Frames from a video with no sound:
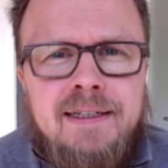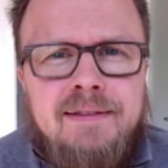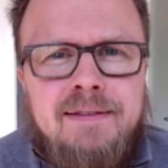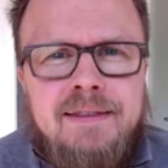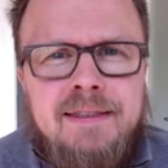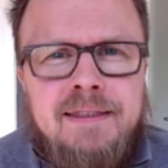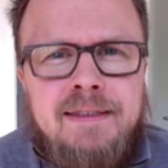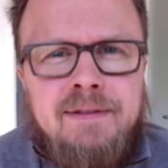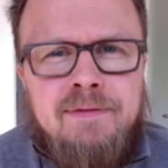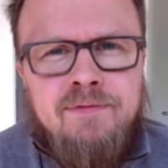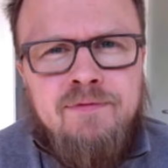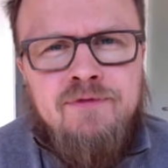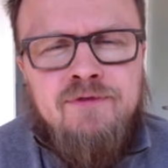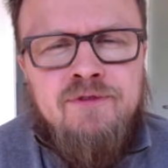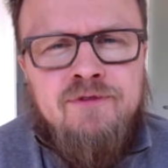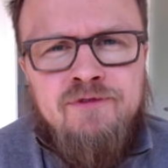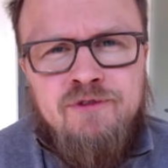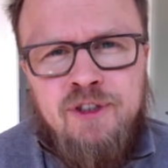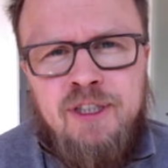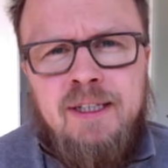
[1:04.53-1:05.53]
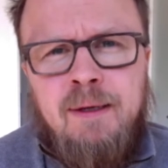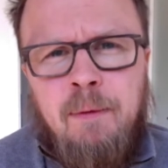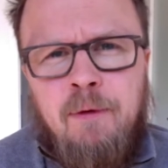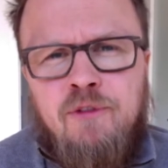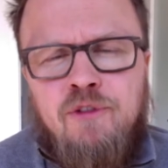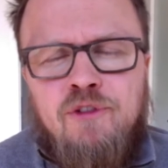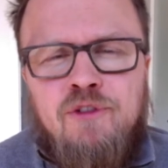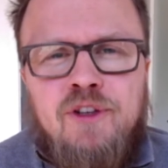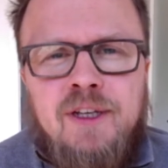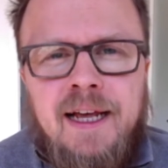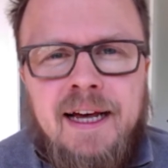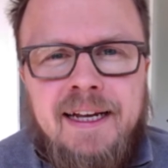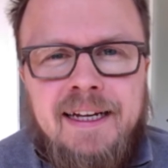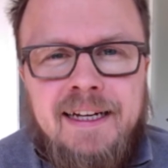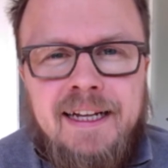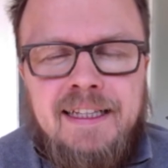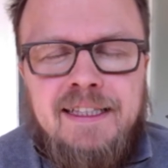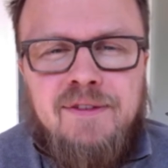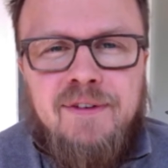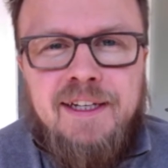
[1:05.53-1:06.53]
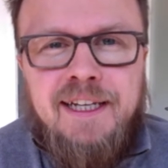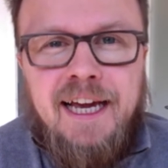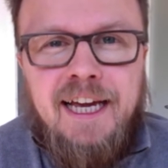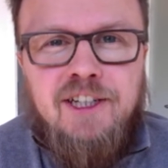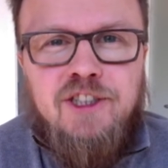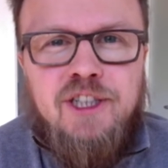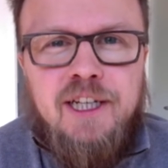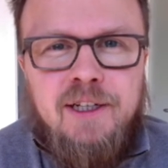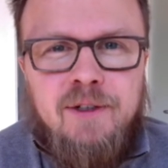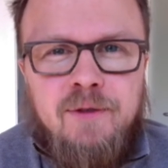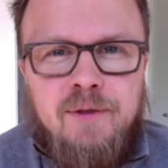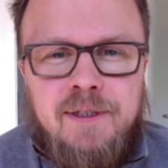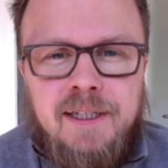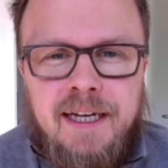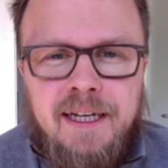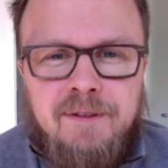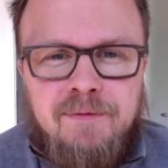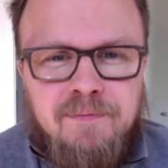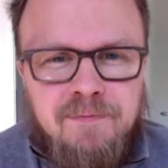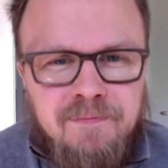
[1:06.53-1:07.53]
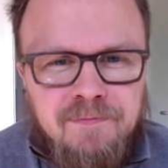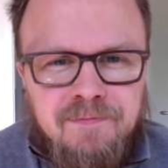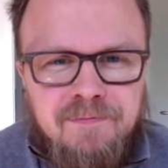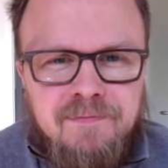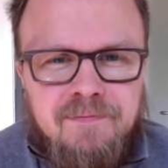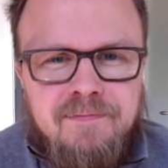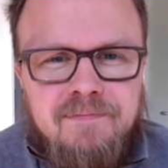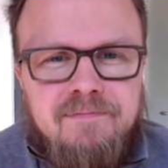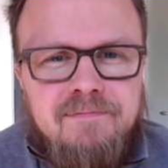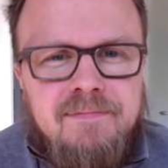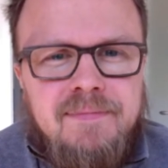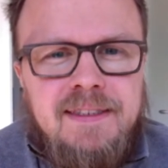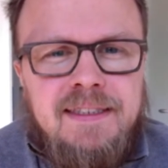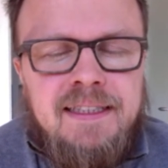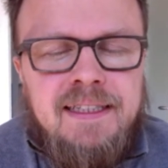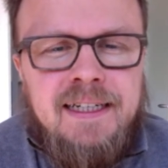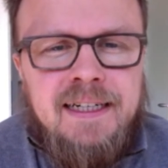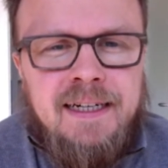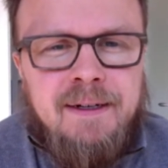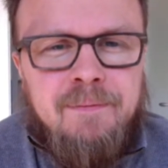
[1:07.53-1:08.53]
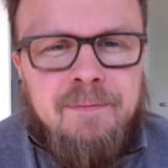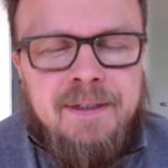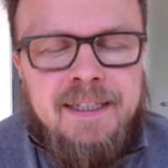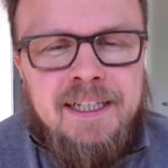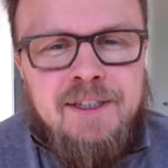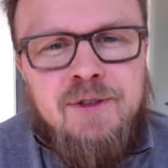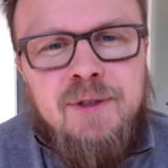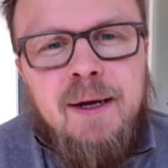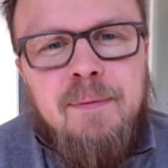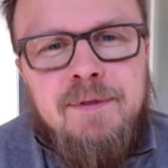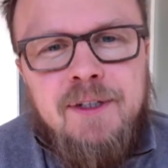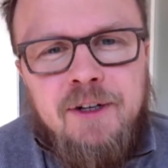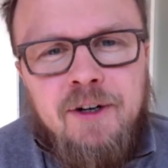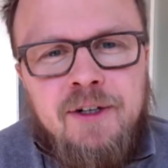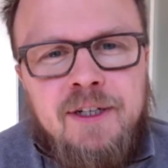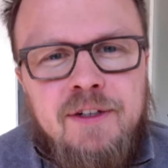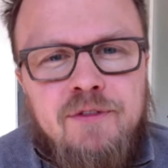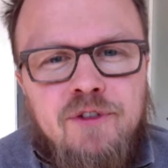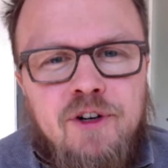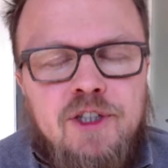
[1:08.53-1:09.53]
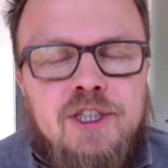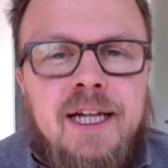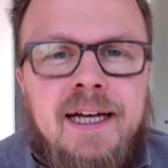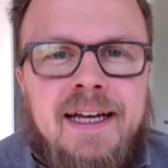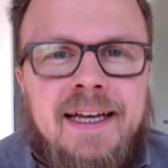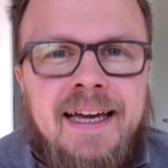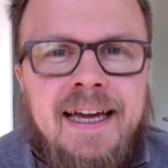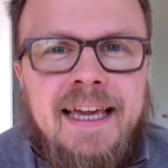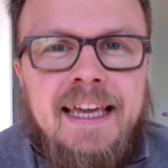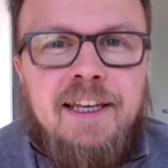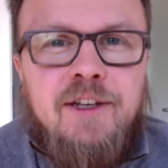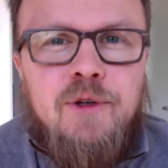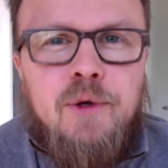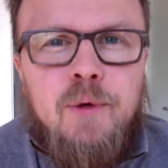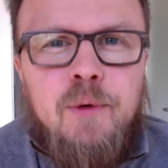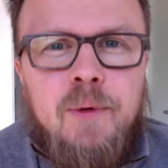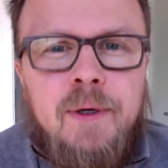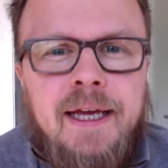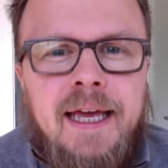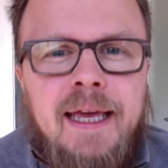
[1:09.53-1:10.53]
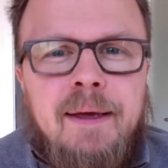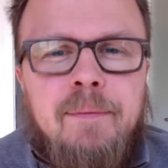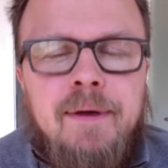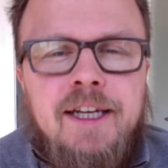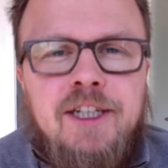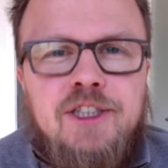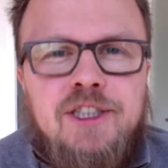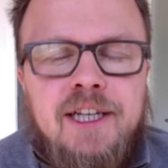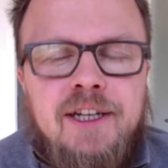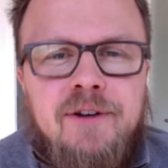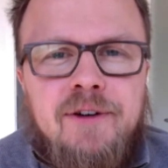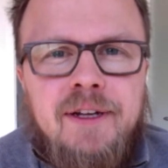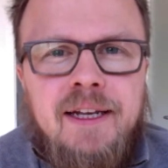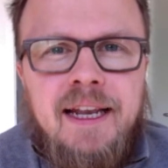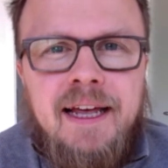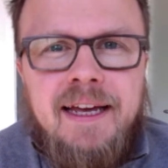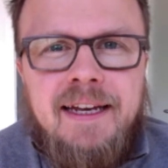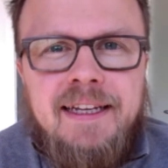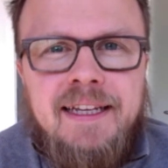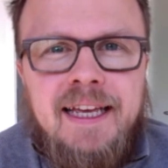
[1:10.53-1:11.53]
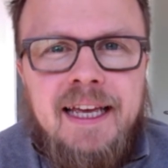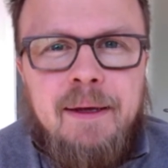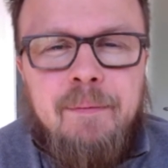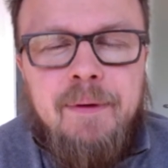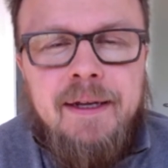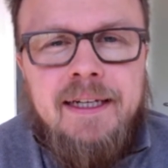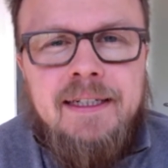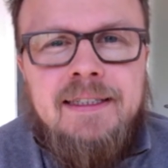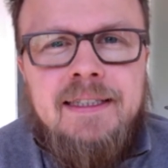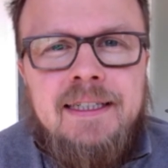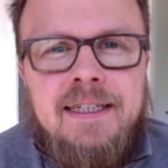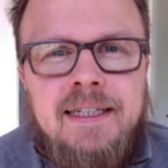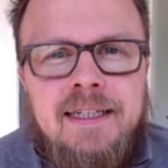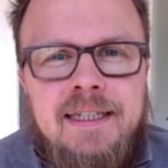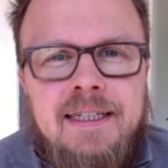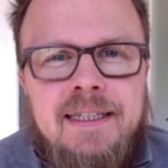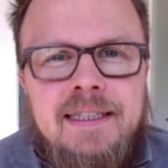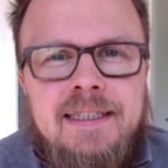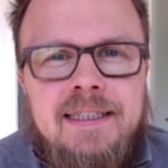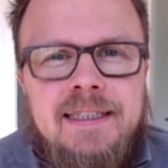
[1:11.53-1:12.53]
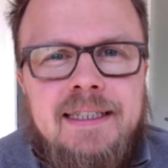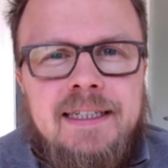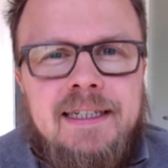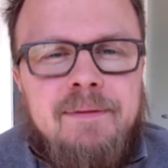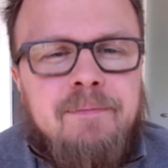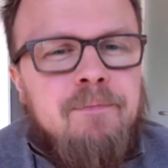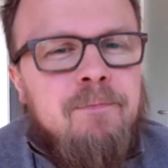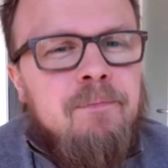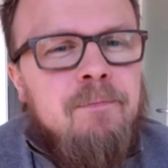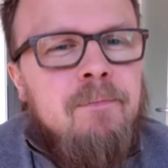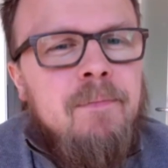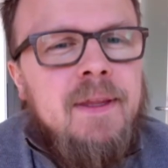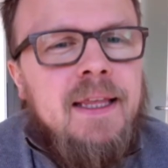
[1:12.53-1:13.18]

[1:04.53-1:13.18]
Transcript: äh, wird aber für viele eine nennenswerte Einschränkung sein. Ähm, dazu gab es auch noch den Vorschlag Retro-Gaming statt Online-Gaming. Ähm,